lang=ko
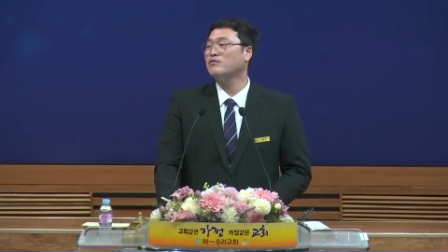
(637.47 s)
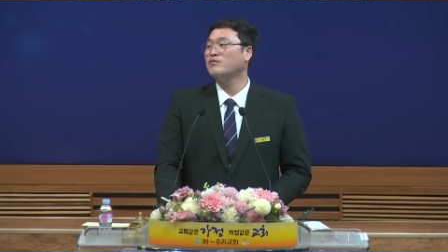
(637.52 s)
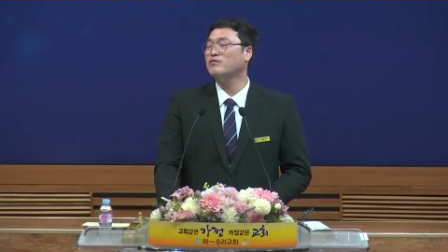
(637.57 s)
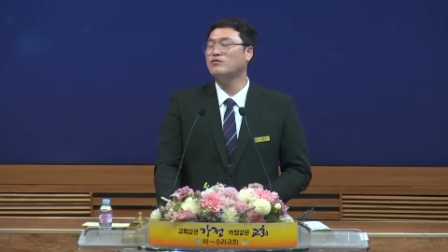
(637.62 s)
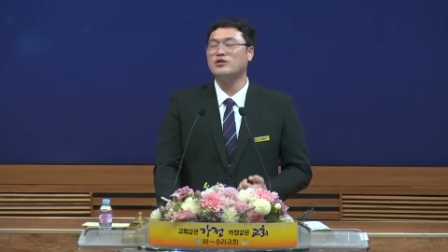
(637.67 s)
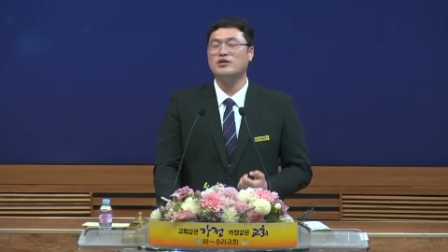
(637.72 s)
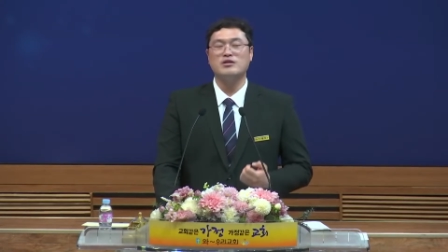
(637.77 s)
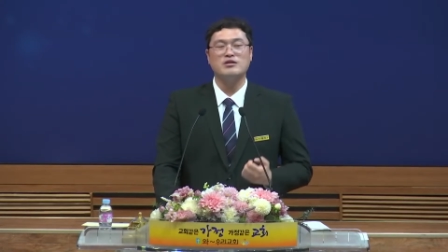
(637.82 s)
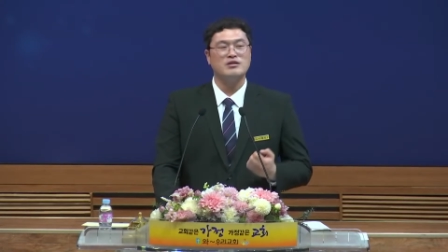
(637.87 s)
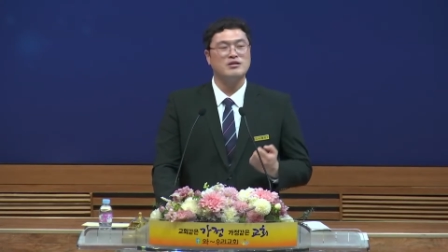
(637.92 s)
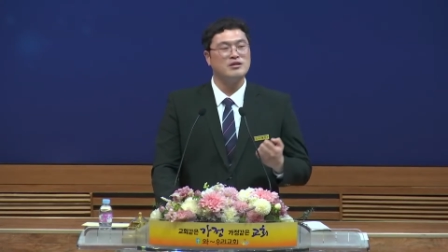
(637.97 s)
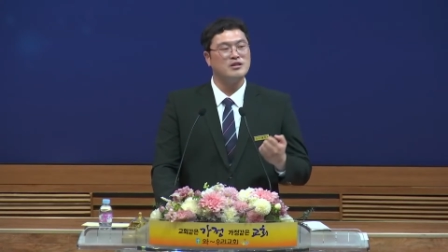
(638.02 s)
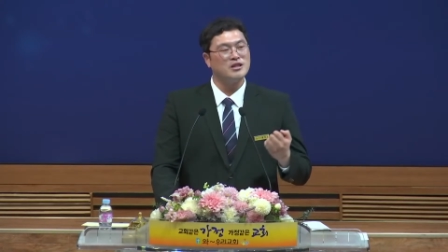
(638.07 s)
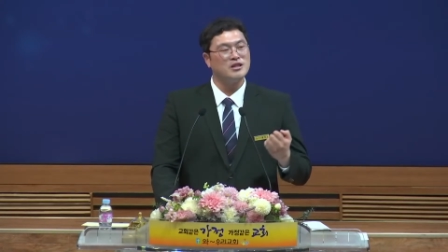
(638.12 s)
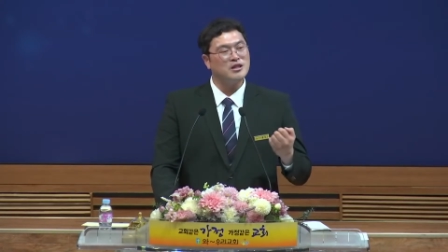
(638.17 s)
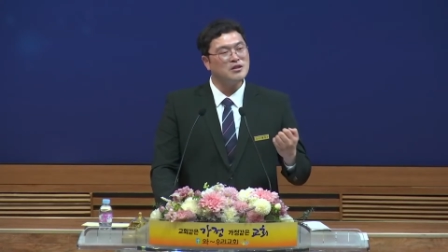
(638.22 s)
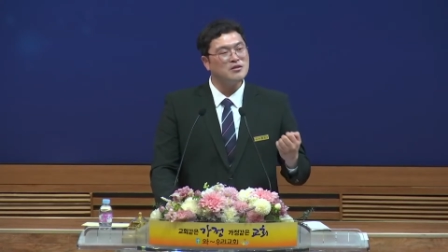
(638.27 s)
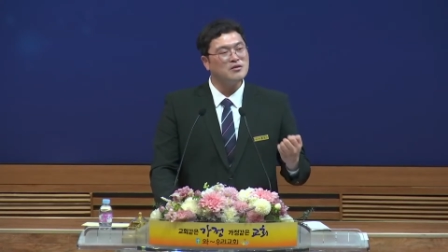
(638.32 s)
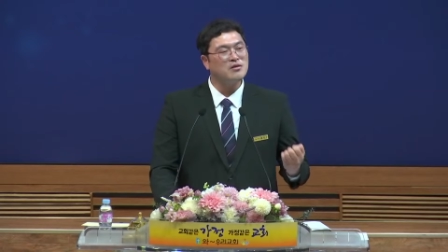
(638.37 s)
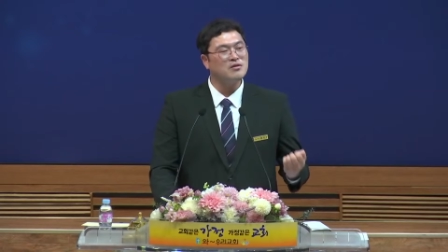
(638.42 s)
우리는
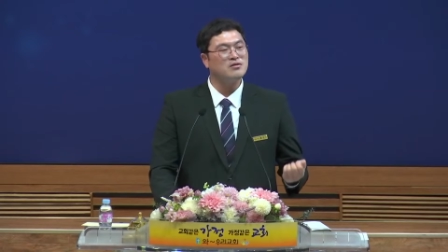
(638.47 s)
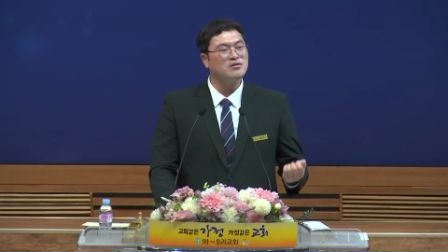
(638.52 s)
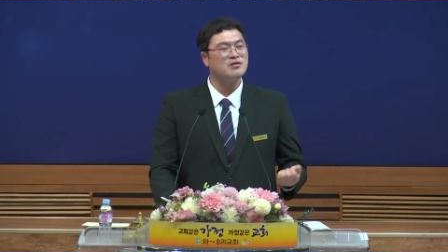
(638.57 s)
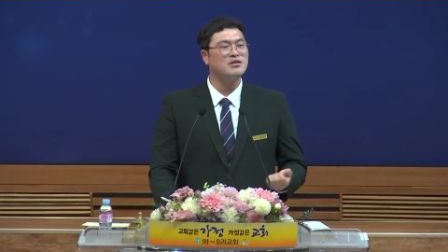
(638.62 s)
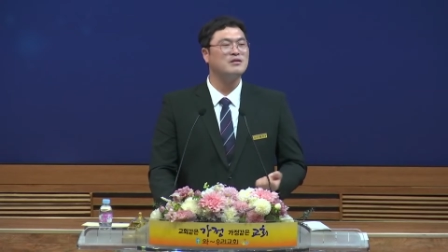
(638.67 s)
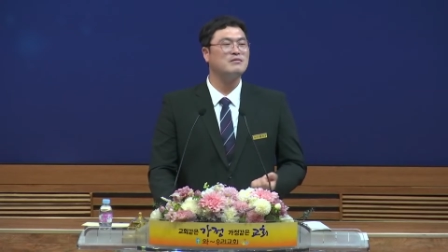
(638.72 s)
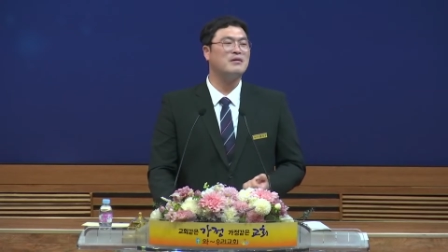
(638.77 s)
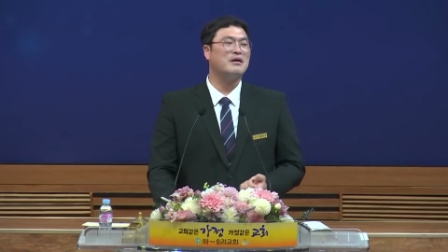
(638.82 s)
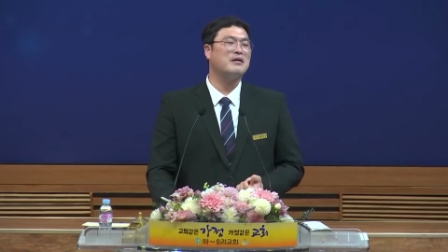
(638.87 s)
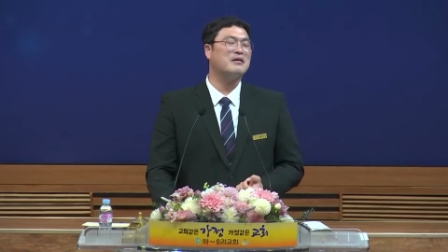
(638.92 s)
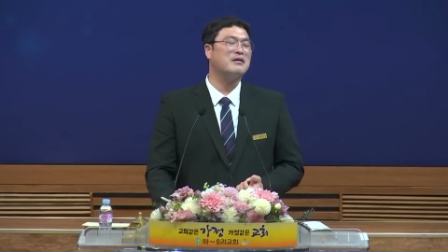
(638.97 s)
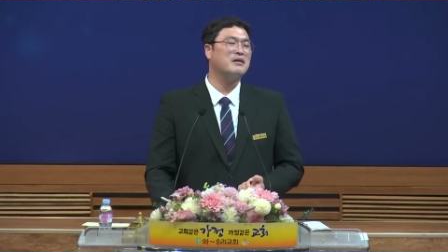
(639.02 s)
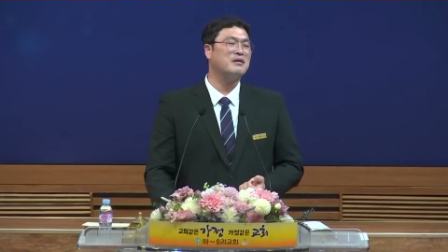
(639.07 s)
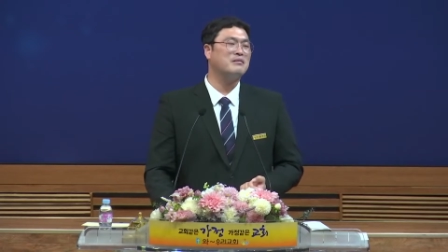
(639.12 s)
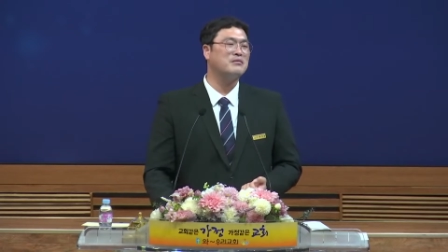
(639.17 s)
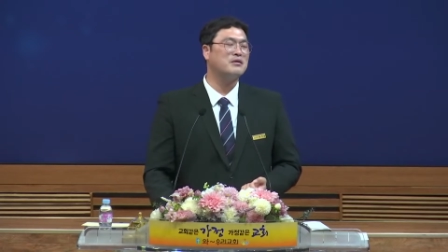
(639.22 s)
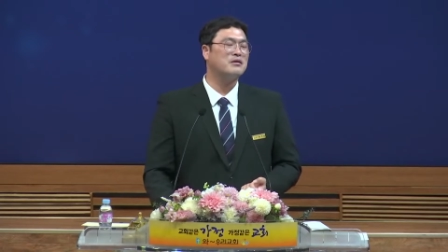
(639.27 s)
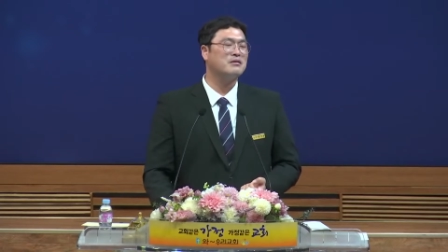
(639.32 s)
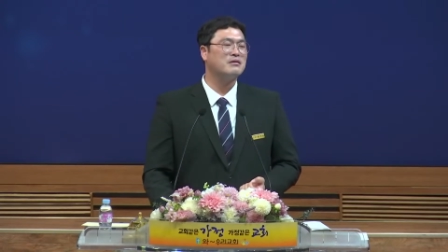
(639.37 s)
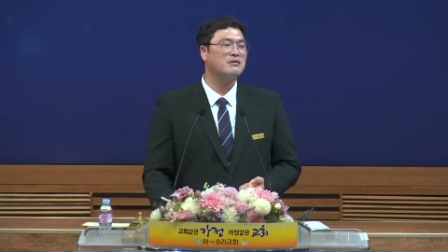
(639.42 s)
신경 쓰지 말아야
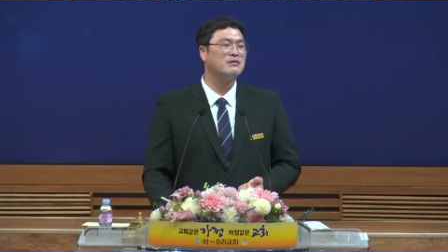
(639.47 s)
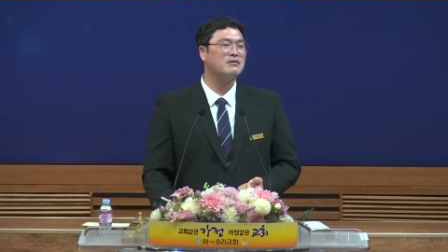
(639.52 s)
합니다.